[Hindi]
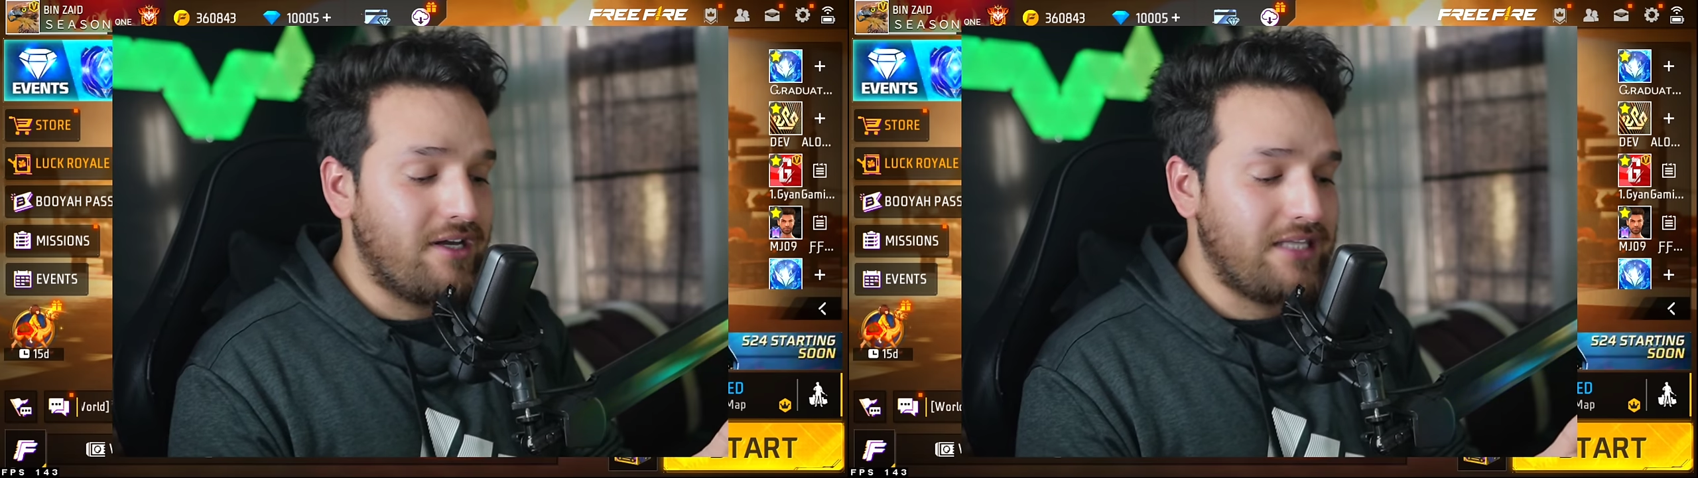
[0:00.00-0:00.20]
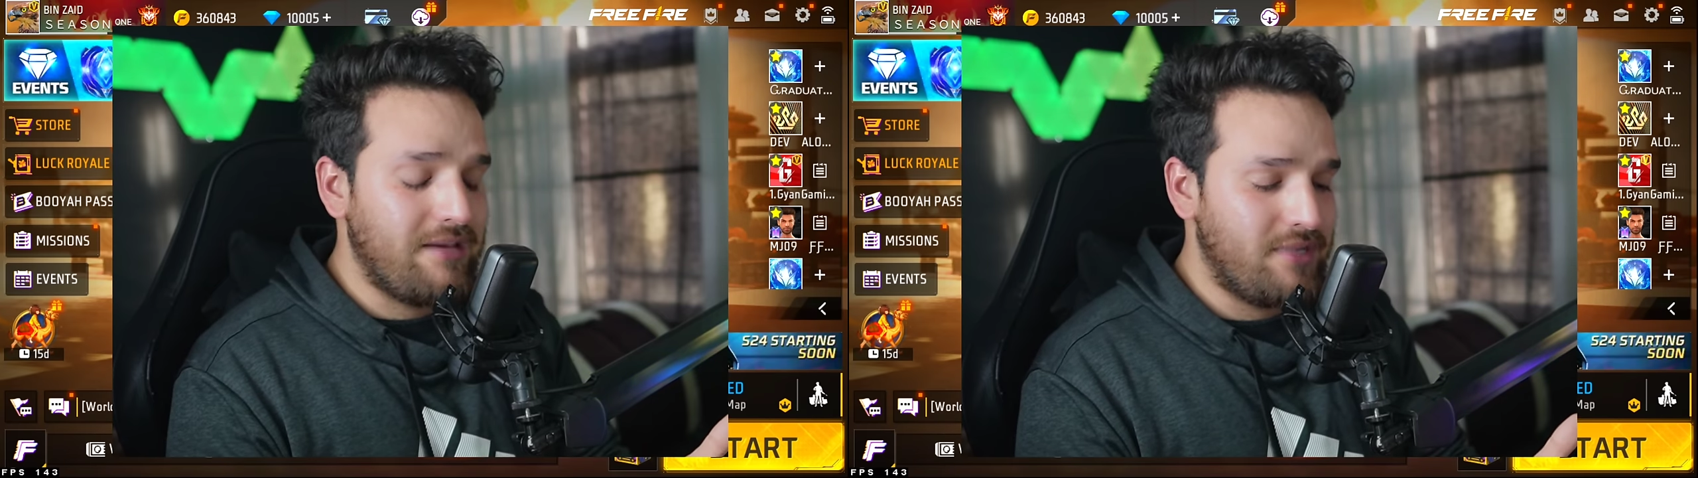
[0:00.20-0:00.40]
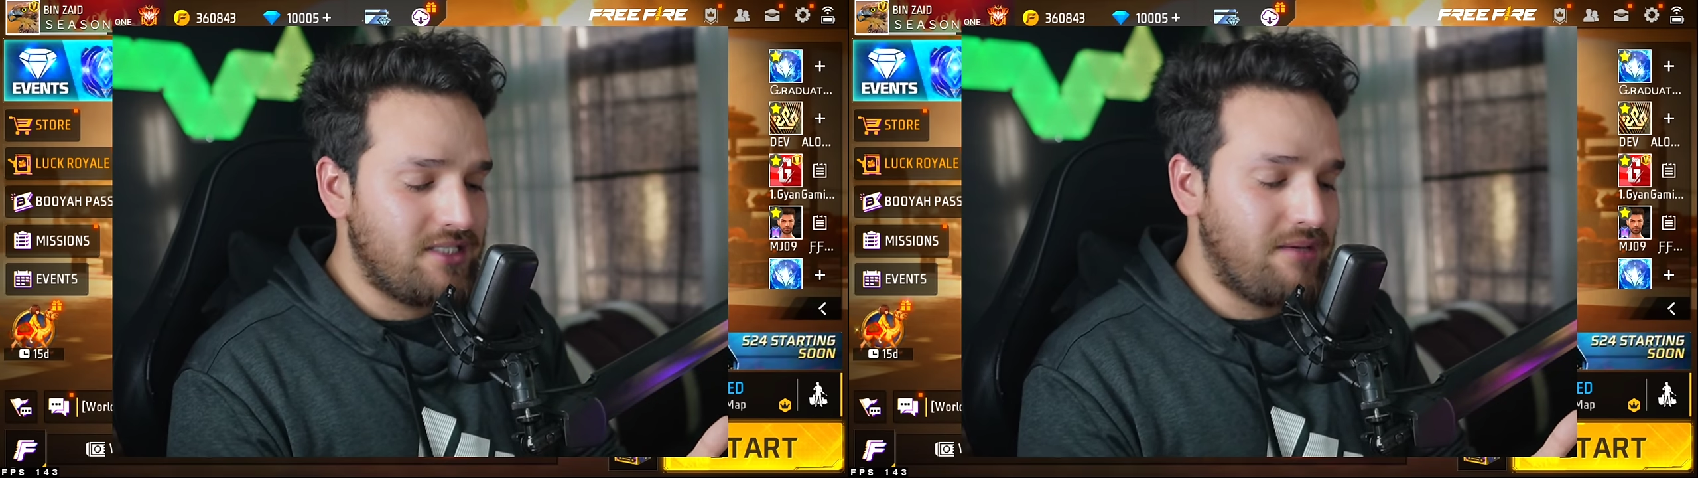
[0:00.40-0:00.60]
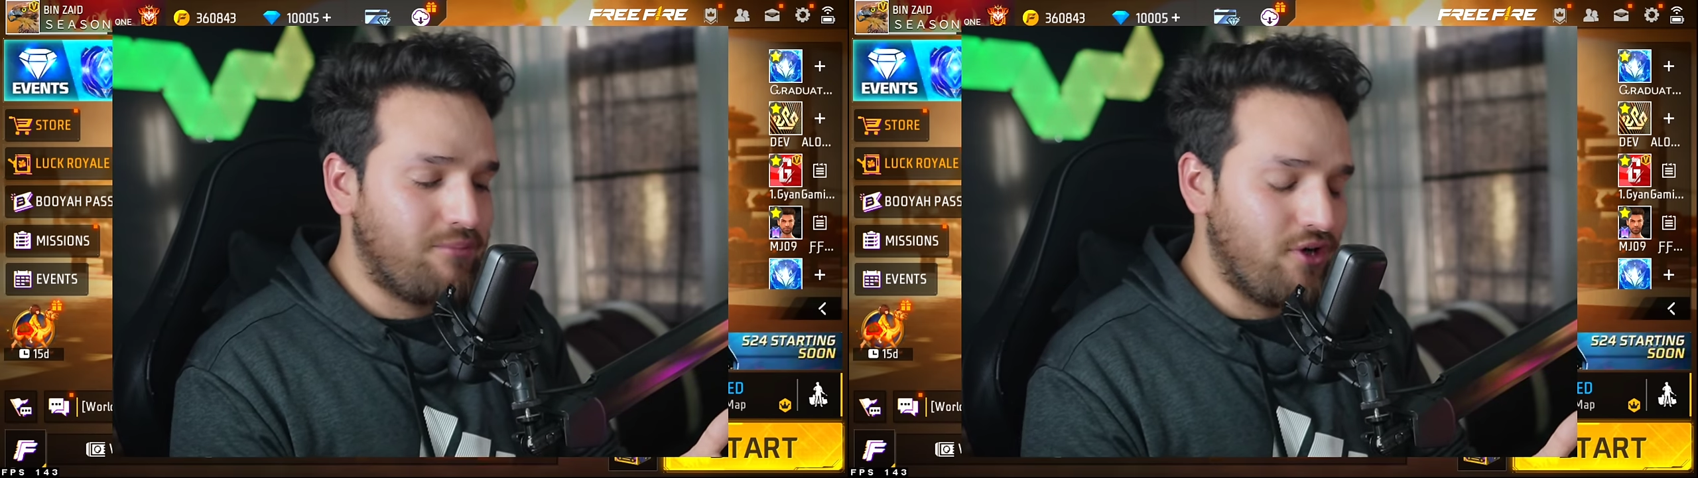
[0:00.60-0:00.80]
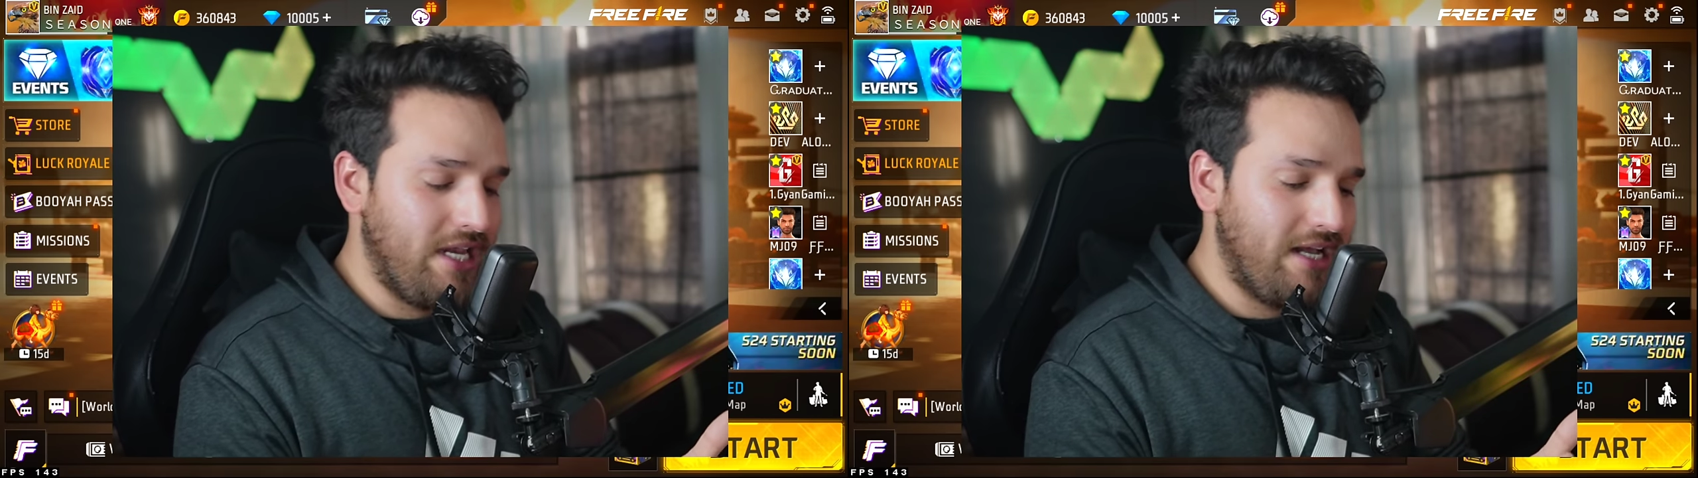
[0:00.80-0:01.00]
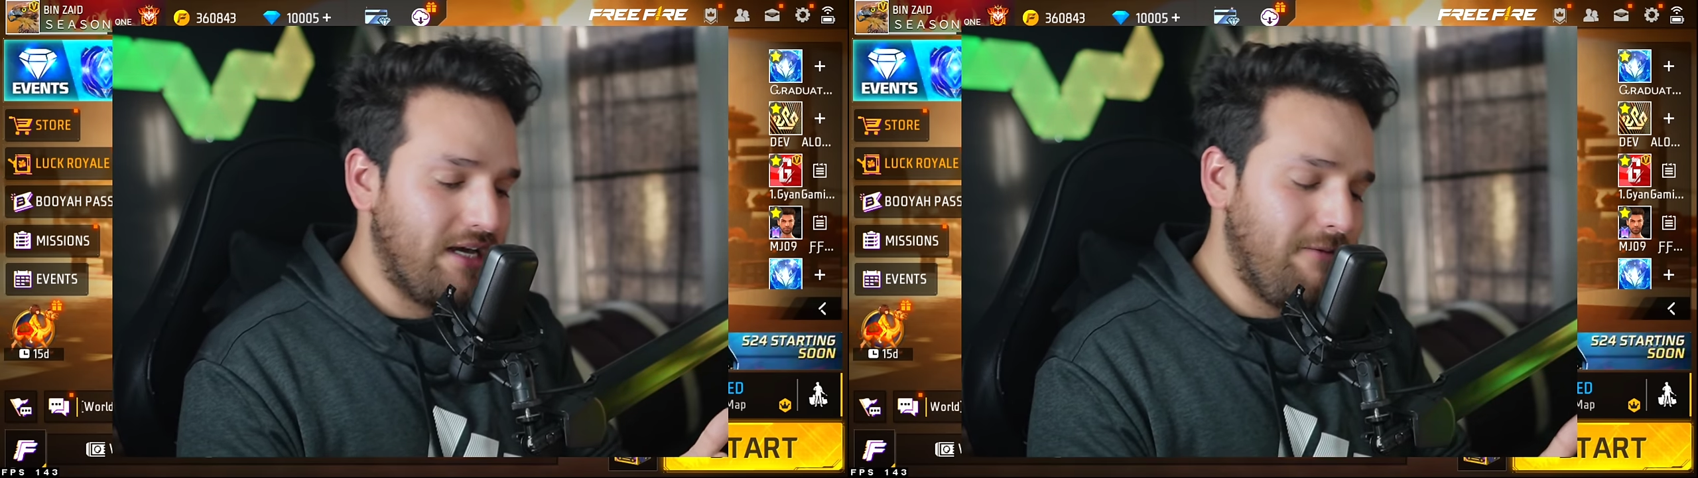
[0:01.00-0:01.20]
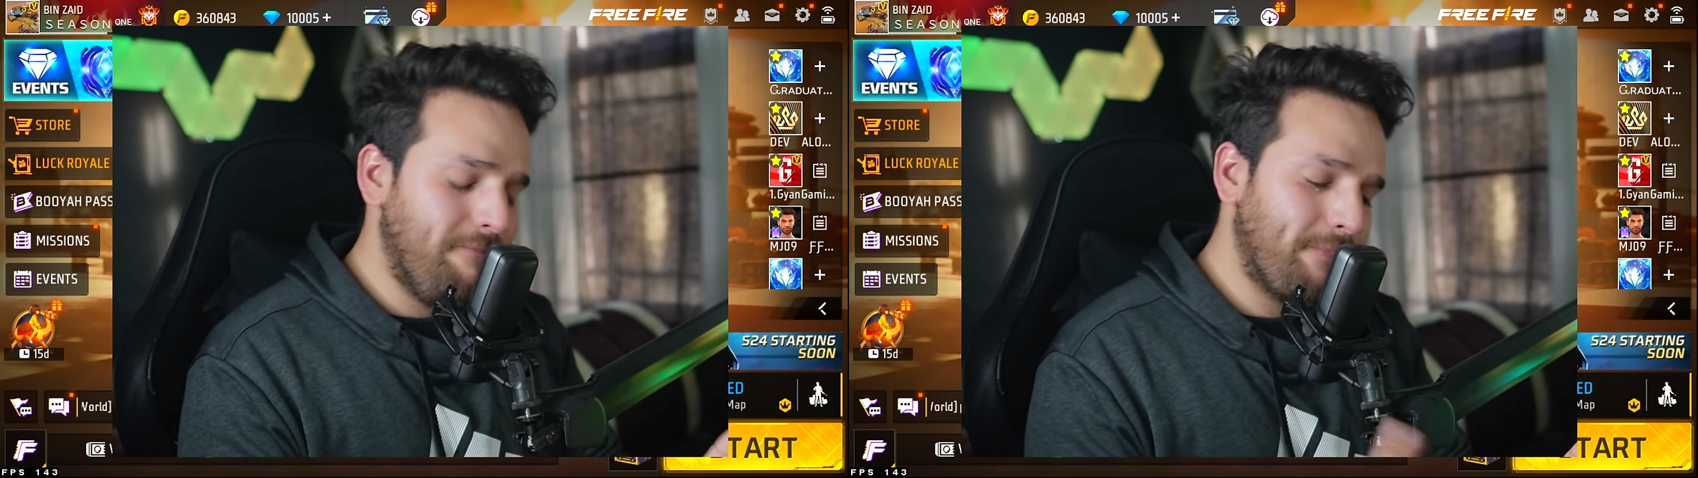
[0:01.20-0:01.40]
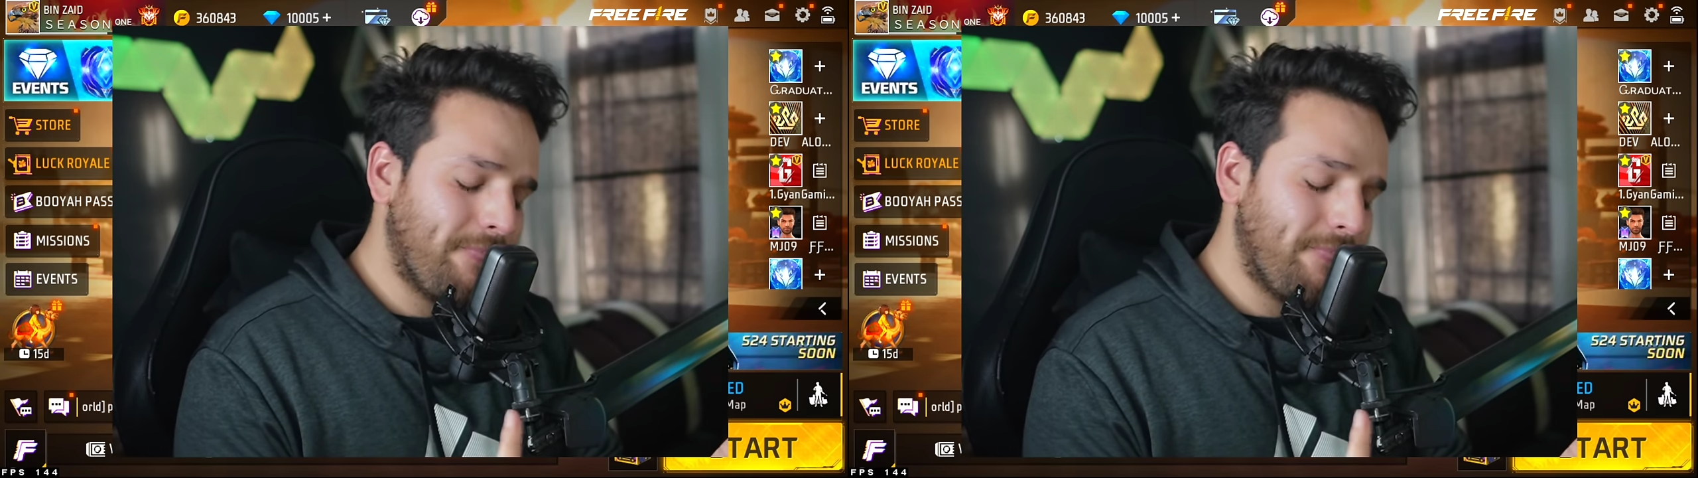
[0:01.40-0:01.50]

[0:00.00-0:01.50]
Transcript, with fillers: करते हैं मज़हब को लेकर